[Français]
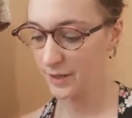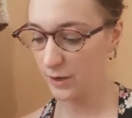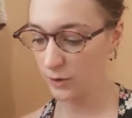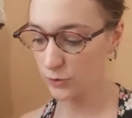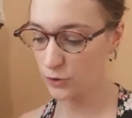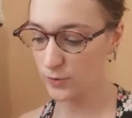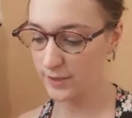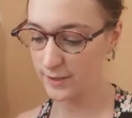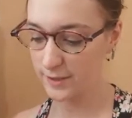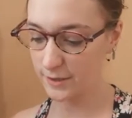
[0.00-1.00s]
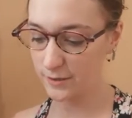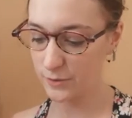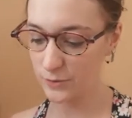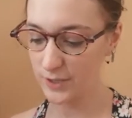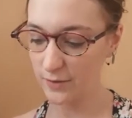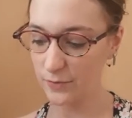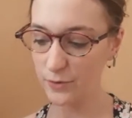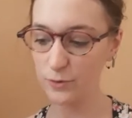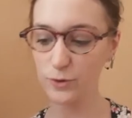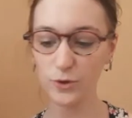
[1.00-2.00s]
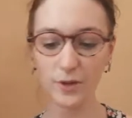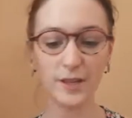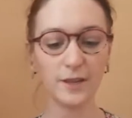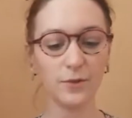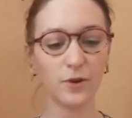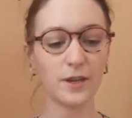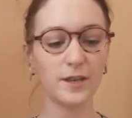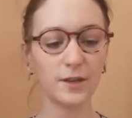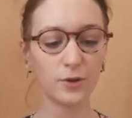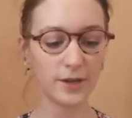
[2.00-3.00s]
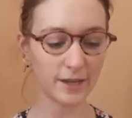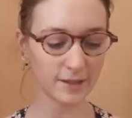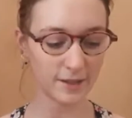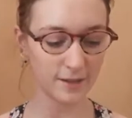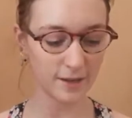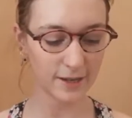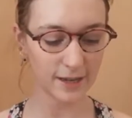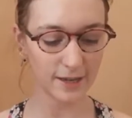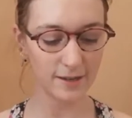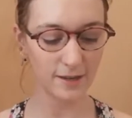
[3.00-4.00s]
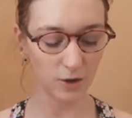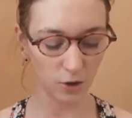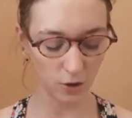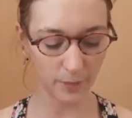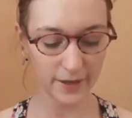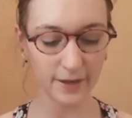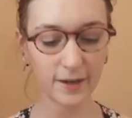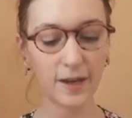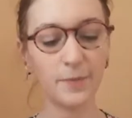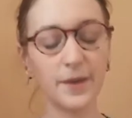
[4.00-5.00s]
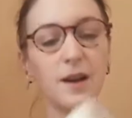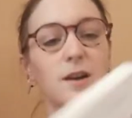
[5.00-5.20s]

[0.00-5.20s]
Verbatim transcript: Ensuite, nous avons ce livre qui est de Catherine, Karine Lambert. Eh bien,